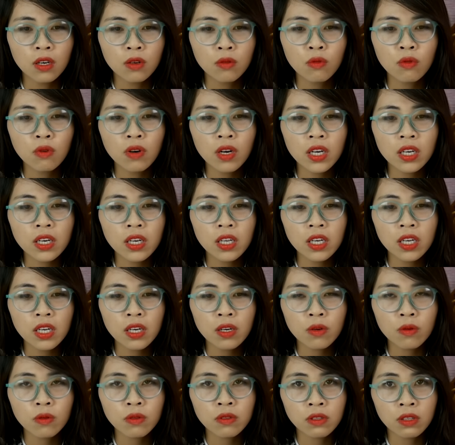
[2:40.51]
nguôi đi
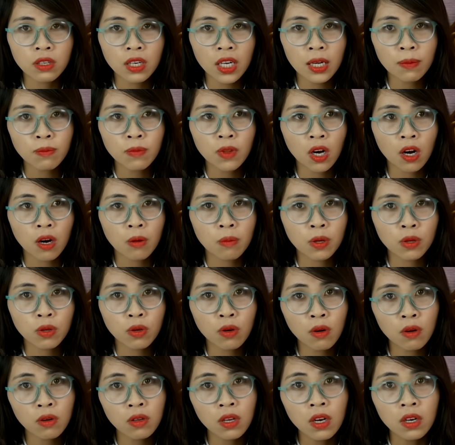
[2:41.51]
nỗi nhớ em thọ mà
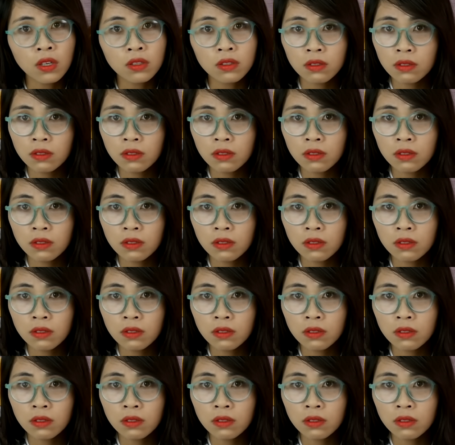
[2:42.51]
thôi